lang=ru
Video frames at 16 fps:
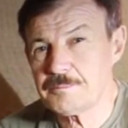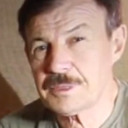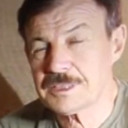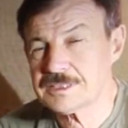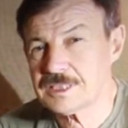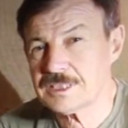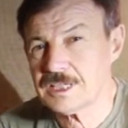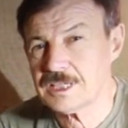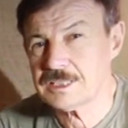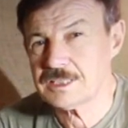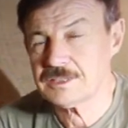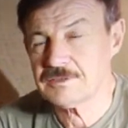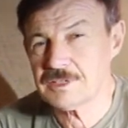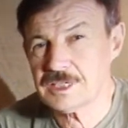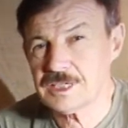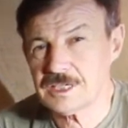
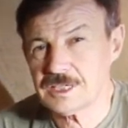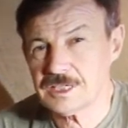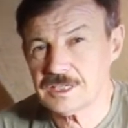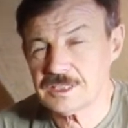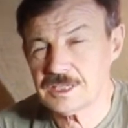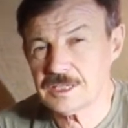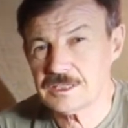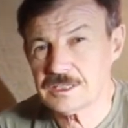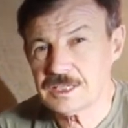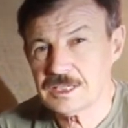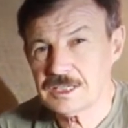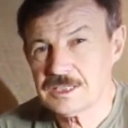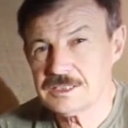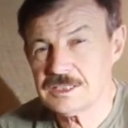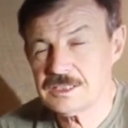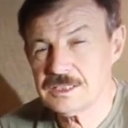постоянного горения,
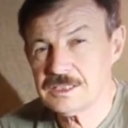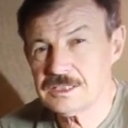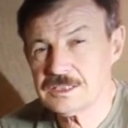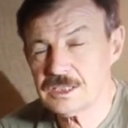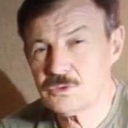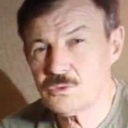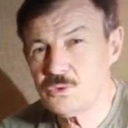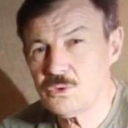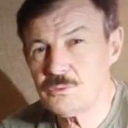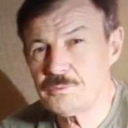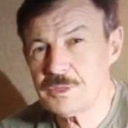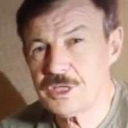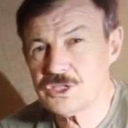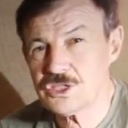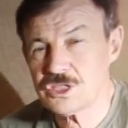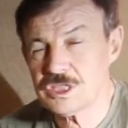делали такую
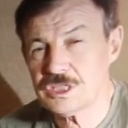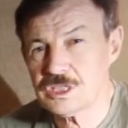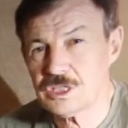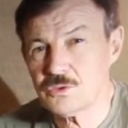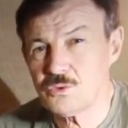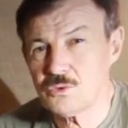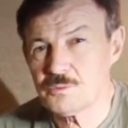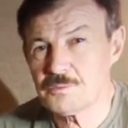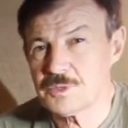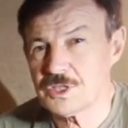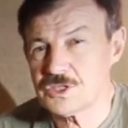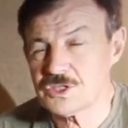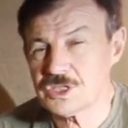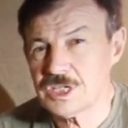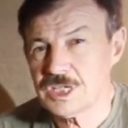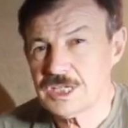печь и такую
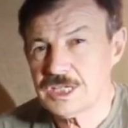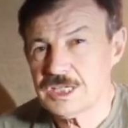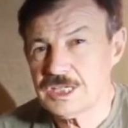печь.